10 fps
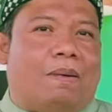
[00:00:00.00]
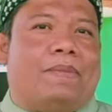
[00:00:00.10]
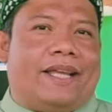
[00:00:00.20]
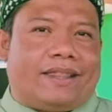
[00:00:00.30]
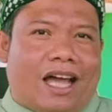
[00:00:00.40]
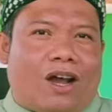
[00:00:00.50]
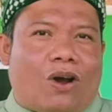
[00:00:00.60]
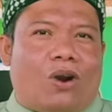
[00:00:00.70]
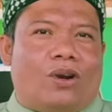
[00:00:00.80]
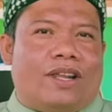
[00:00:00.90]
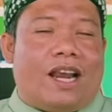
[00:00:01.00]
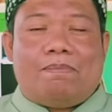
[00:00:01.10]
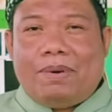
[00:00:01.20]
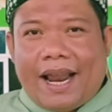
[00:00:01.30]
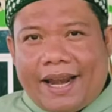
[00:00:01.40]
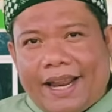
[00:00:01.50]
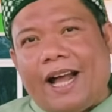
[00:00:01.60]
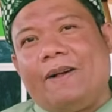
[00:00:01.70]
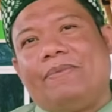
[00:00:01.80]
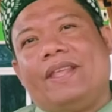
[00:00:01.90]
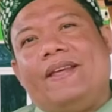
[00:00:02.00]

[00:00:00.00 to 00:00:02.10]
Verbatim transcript: pemerintah kolonial Belanda